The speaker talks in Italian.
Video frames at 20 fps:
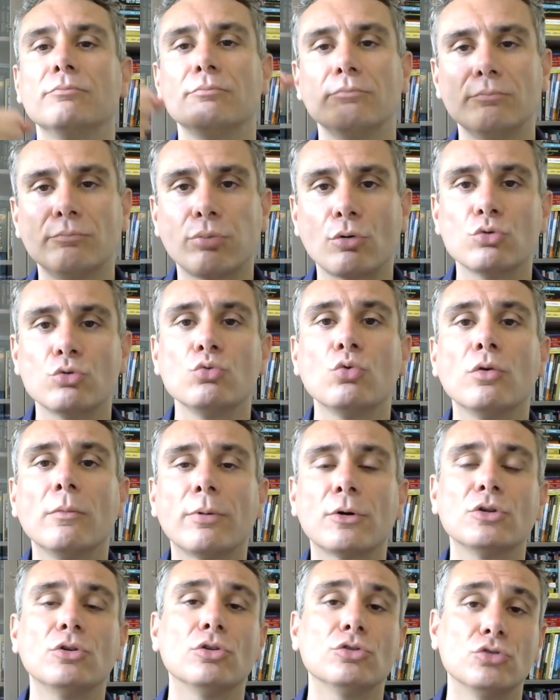produco un
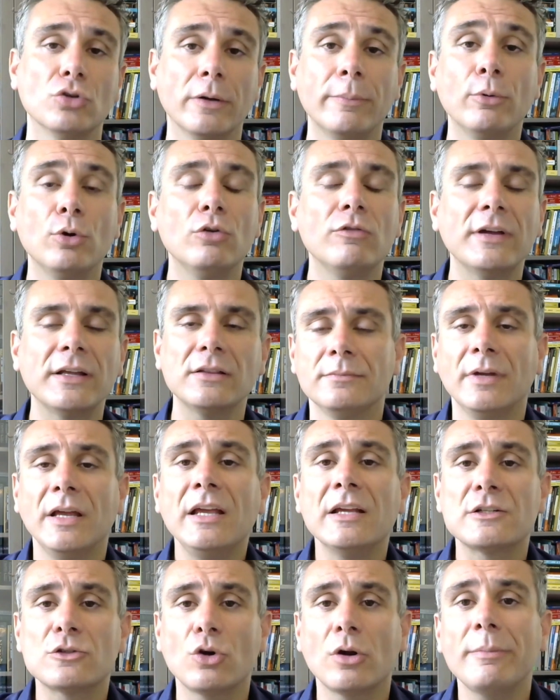prodotto e poi lo vendo
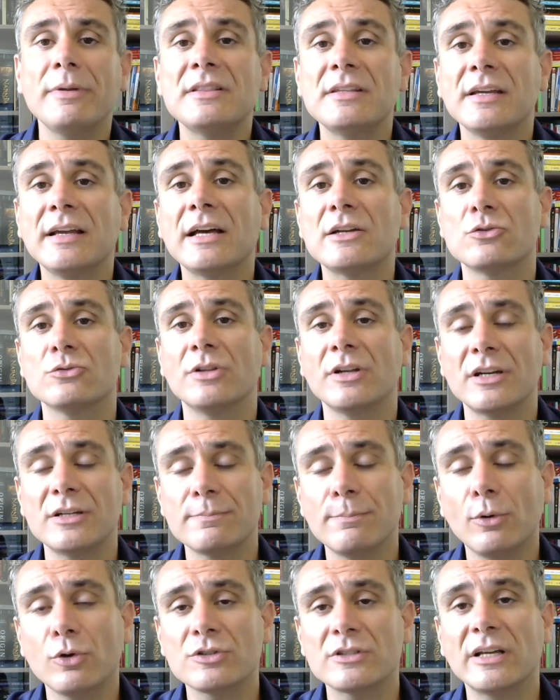e solamente in caso di
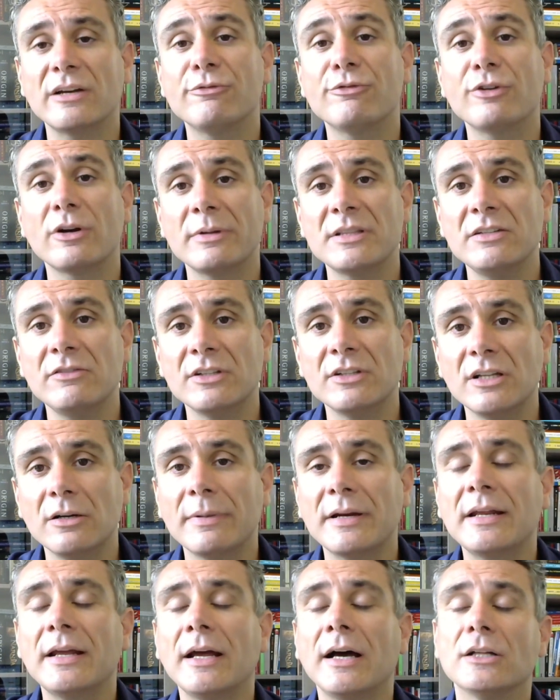risposta affermativa del
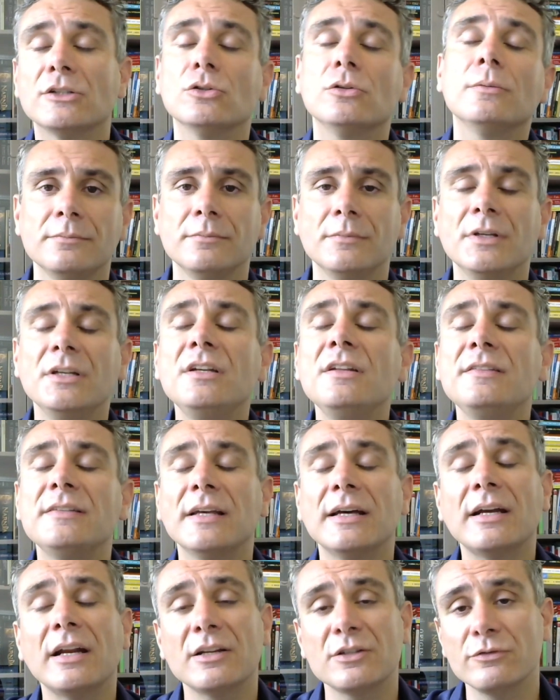mercato
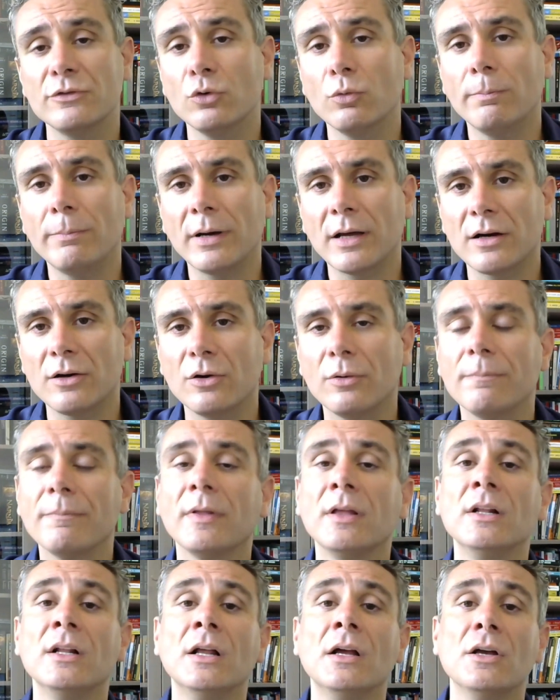iniziare a svilupparlo.
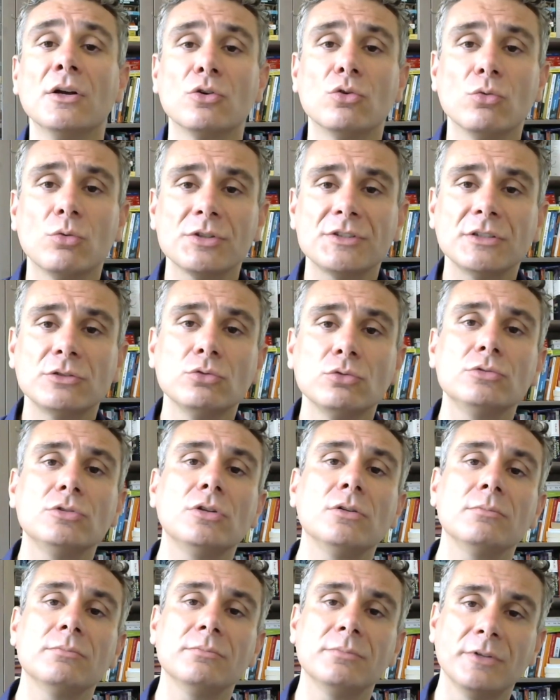Con questo è
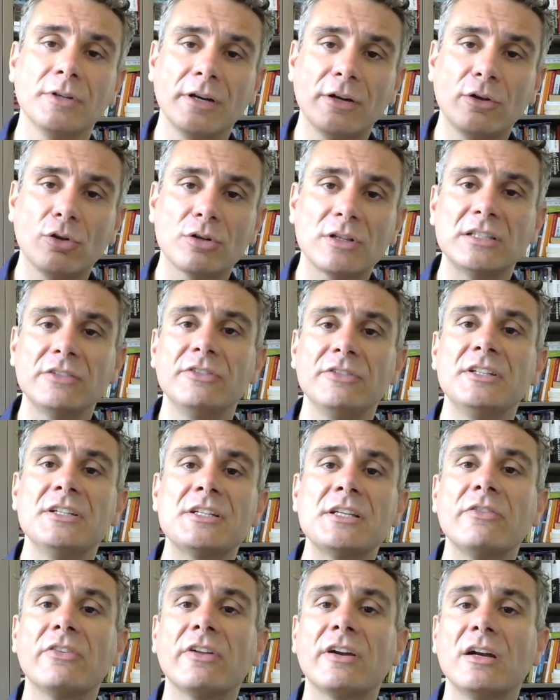tutto, ricordatevi di
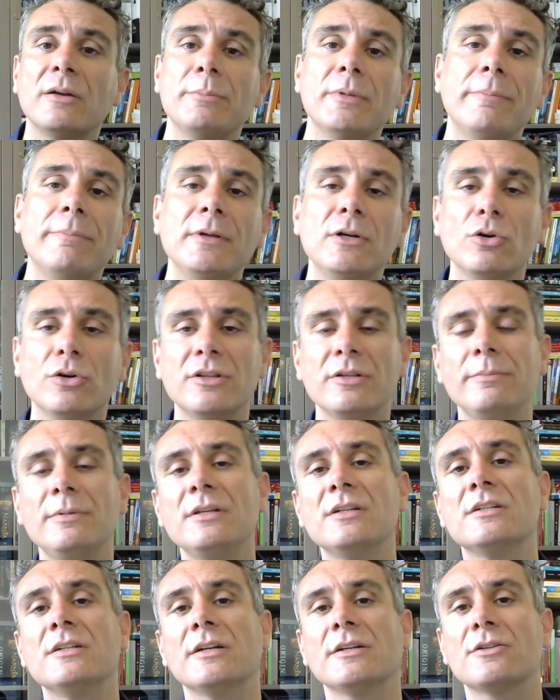iscrivervi alle mie pillole di
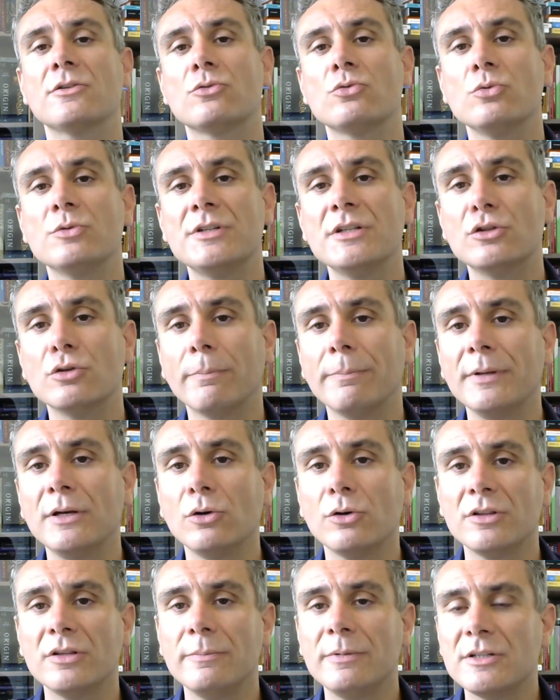business sul sito
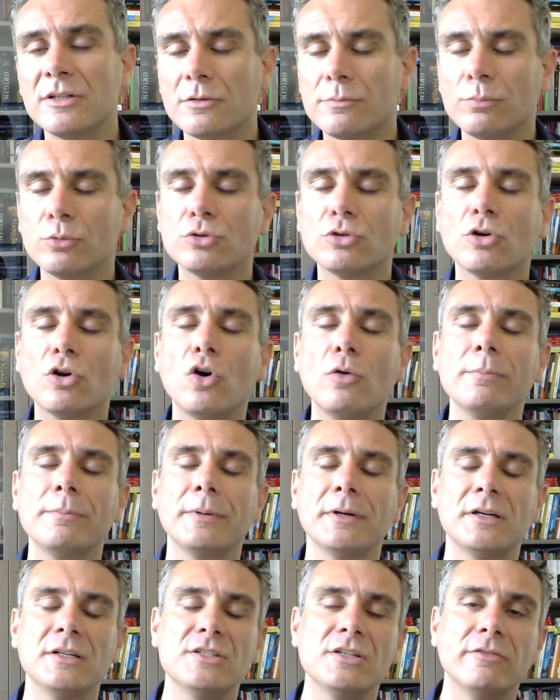pilloledibusiness.com
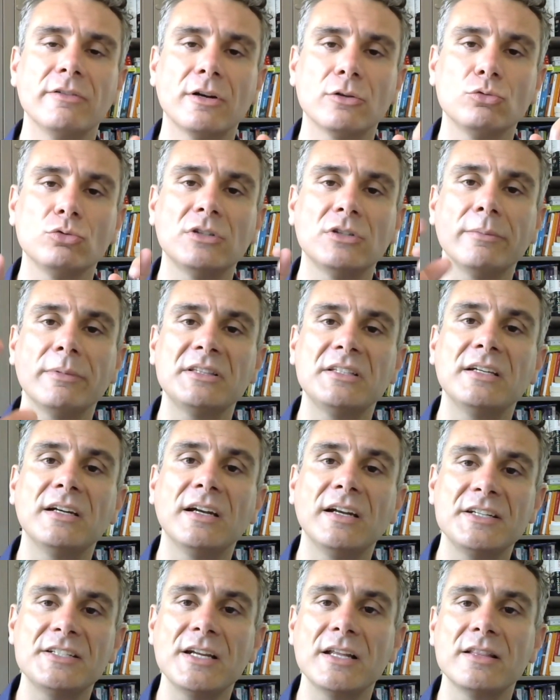per ricevere tutte le mattine
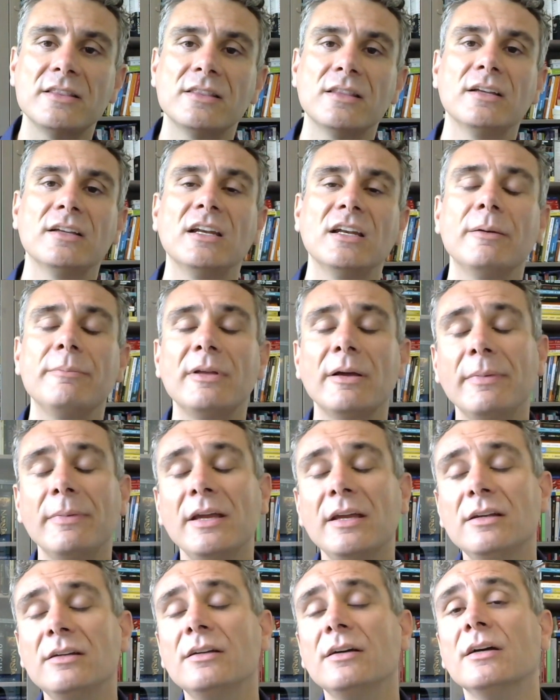alle 7 la mia
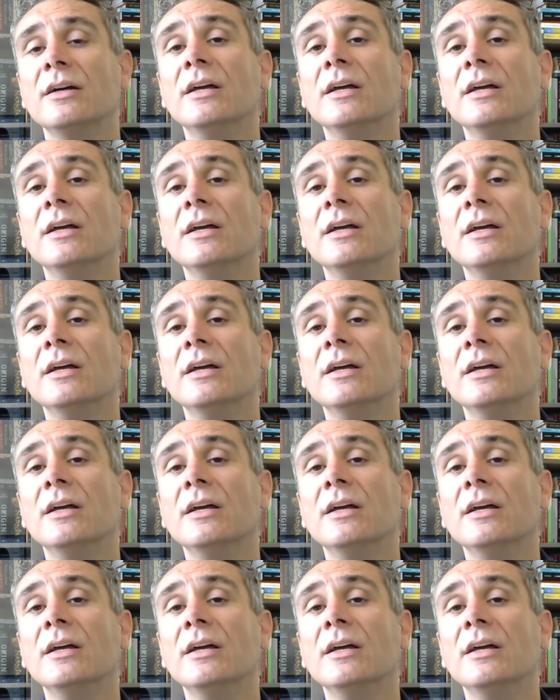mail